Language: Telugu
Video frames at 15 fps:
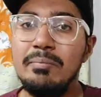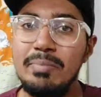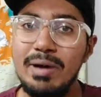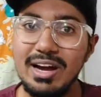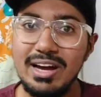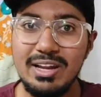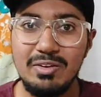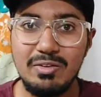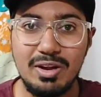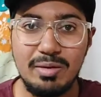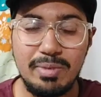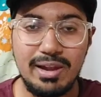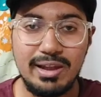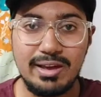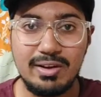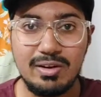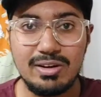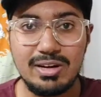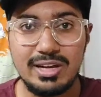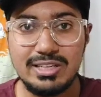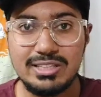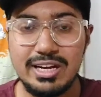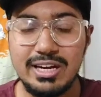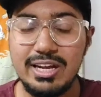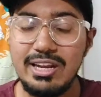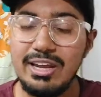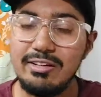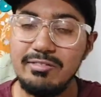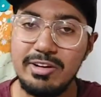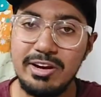పక్కనే ఉన్న బెల్ ఐకాన్ క్లిక్ చేయండి
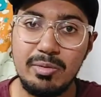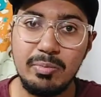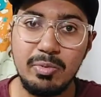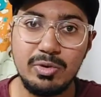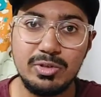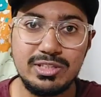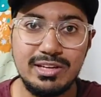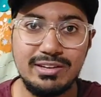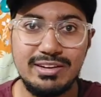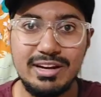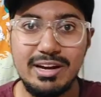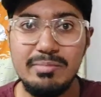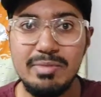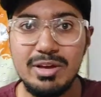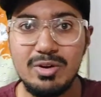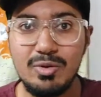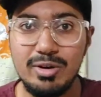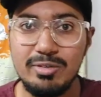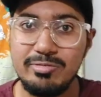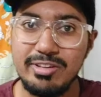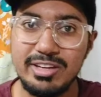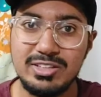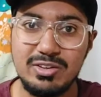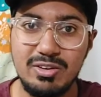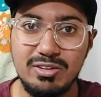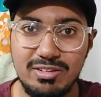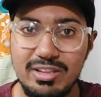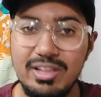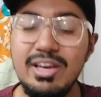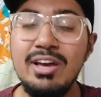నేను వీడియో పోస్ట్ చేసినండి మీకు నోటిఫికేషన్
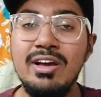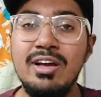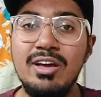వస్తుంది